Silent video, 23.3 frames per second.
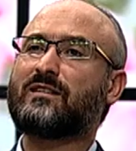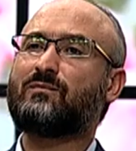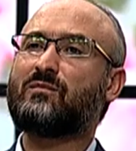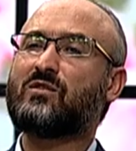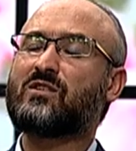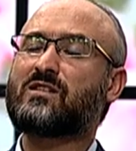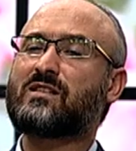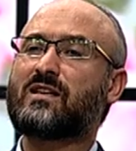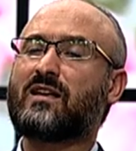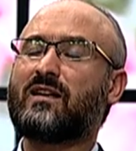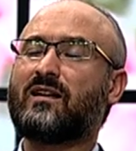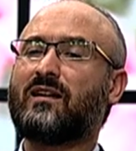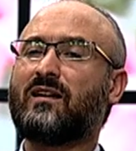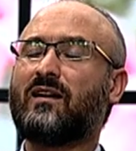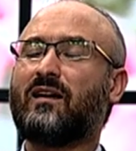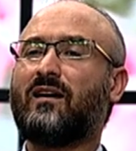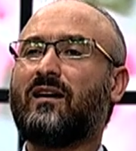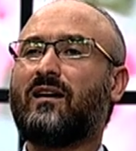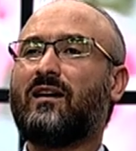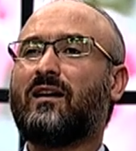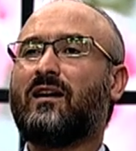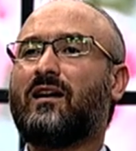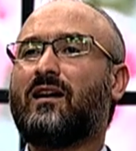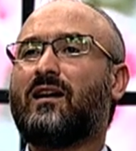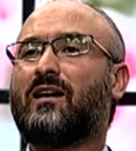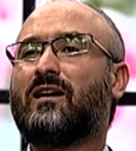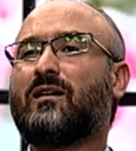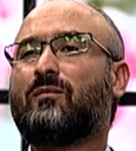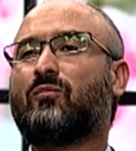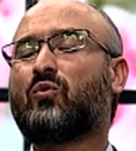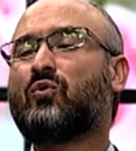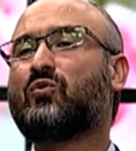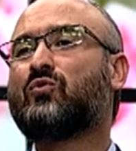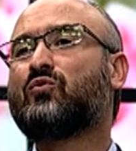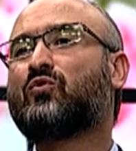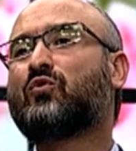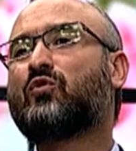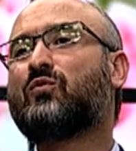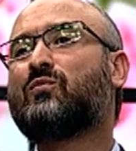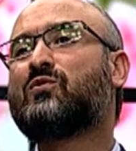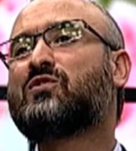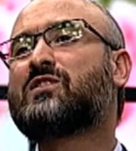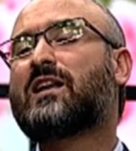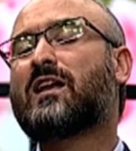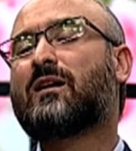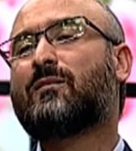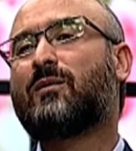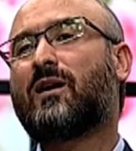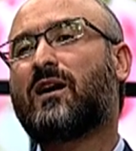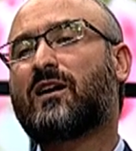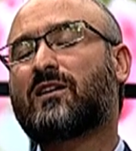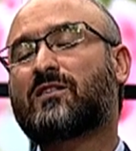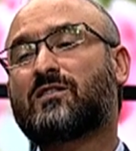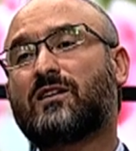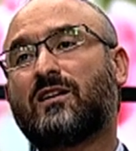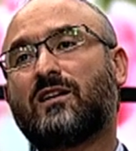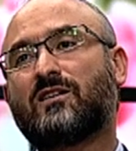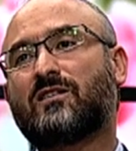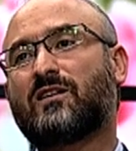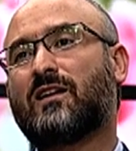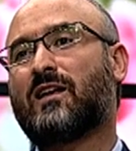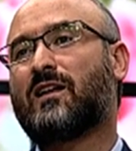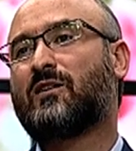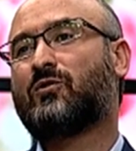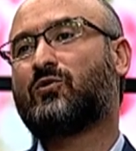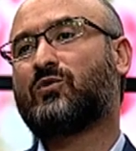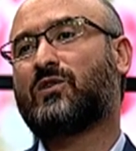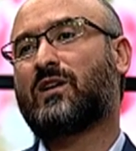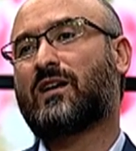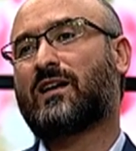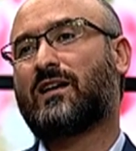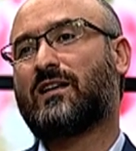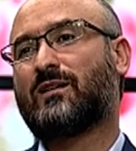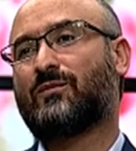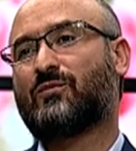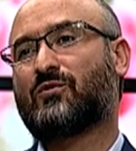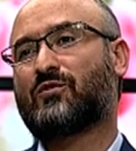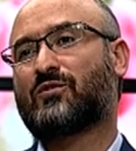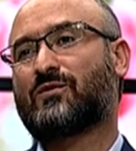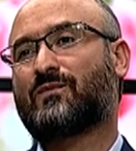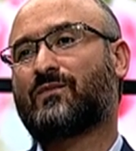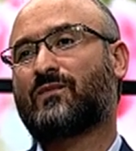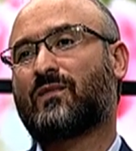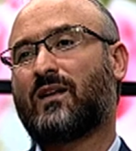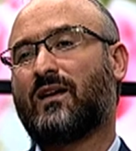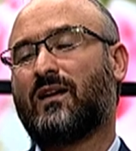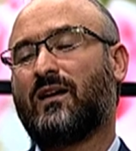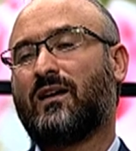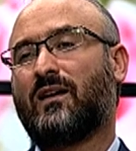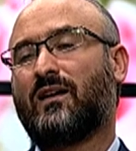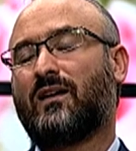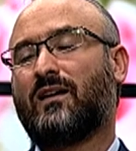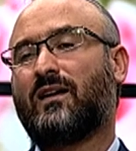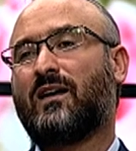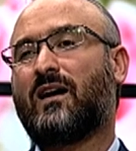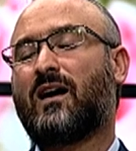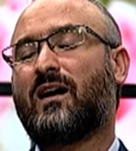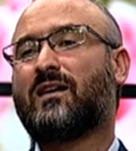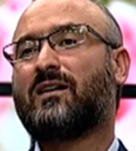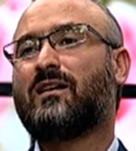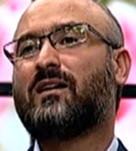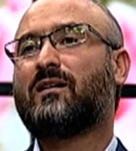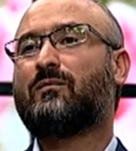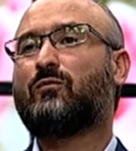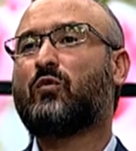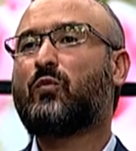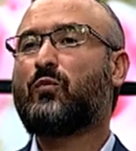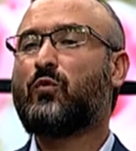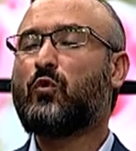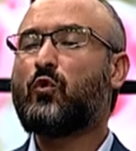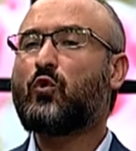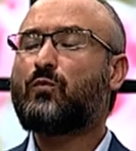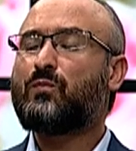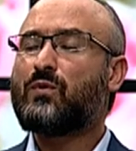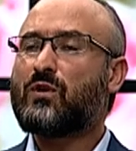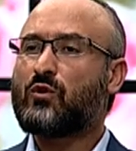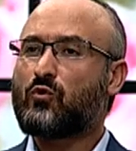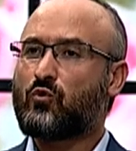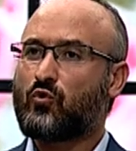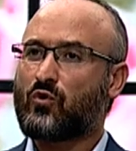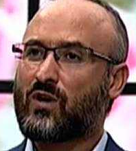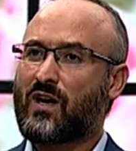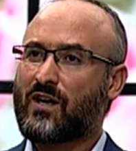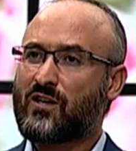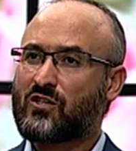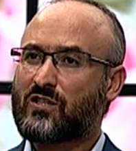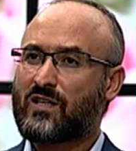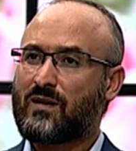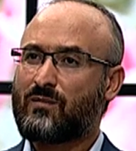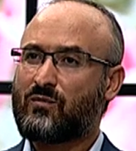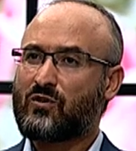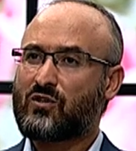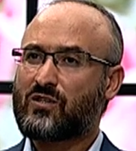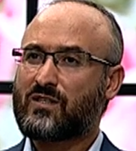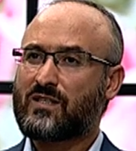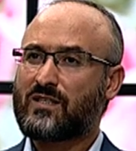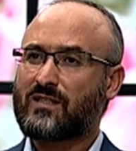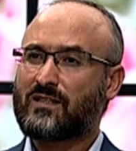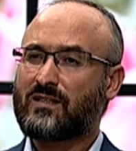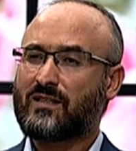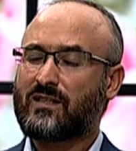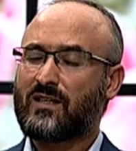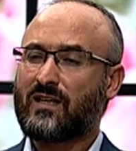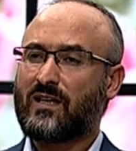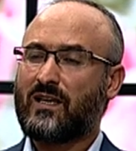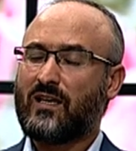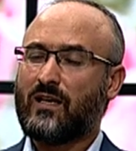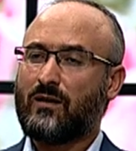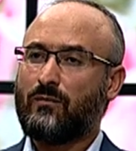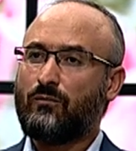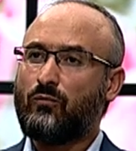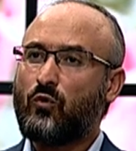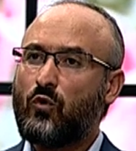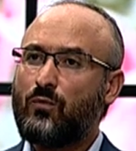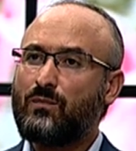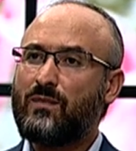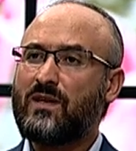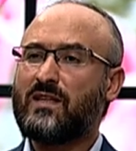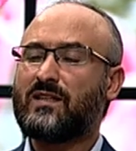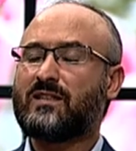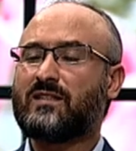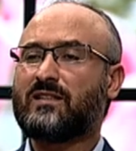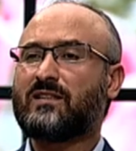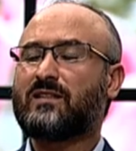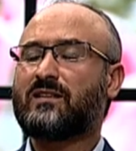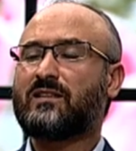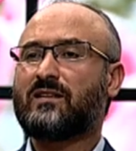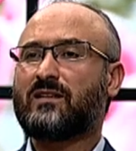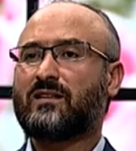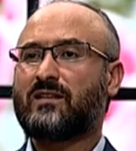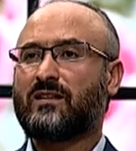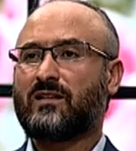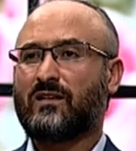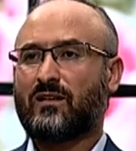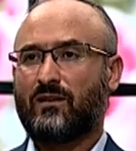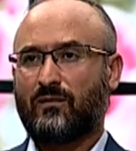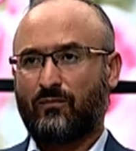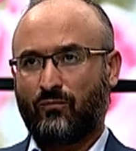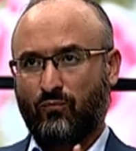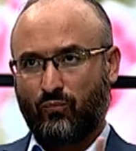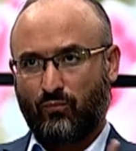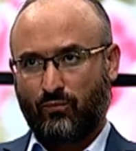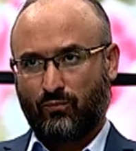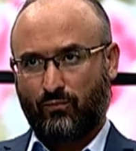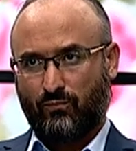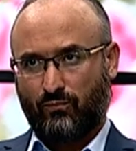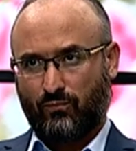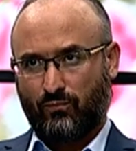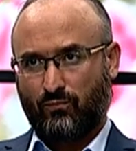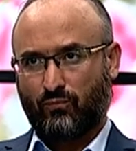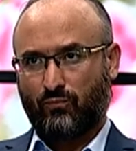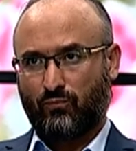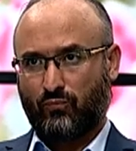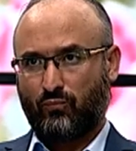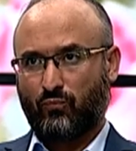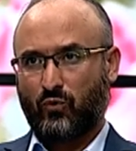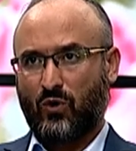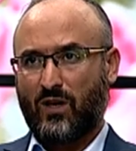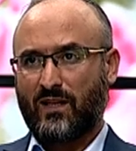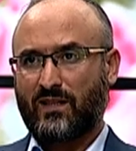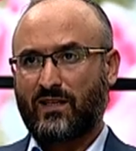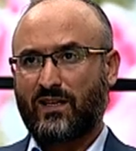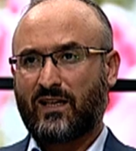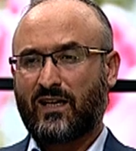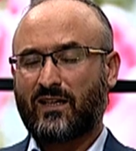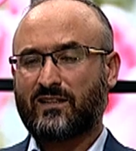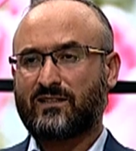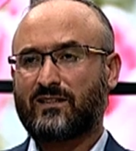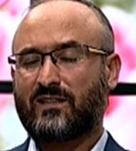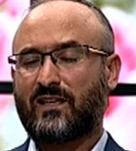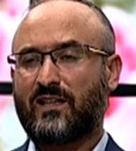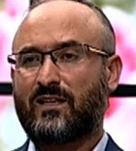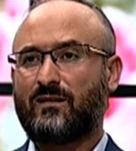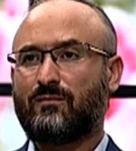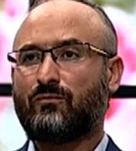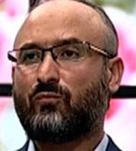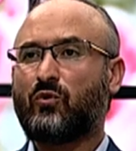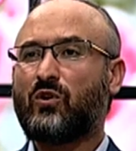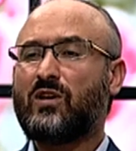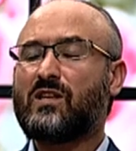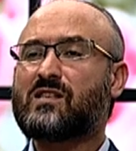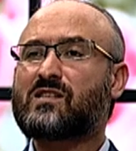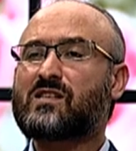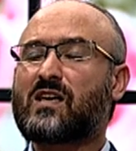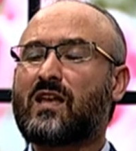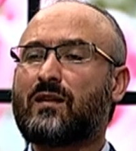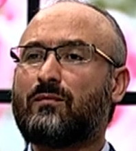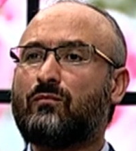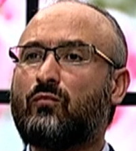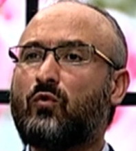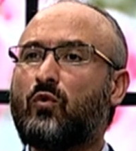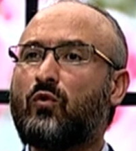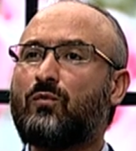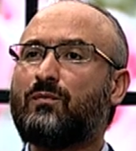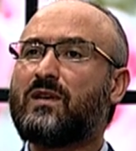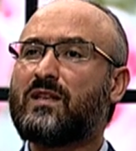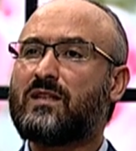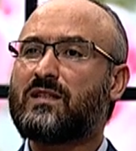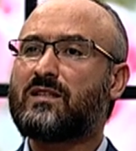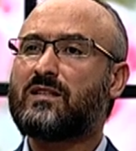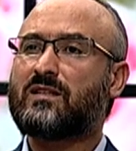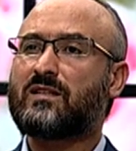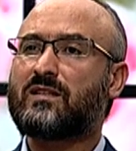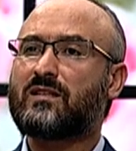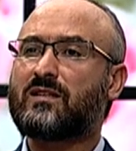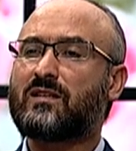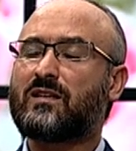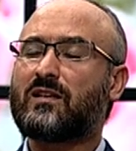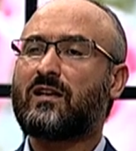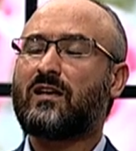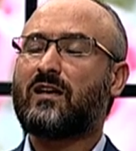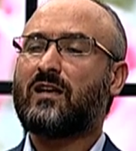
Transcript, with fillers: etmişse, e, bunun durumu Cenab-ı Hak Celle Celaluhu'na kalmış. Yani bu büyük bir günah işlemiştir, mümindir Buna dikkat edelim. Bu insan mümindir,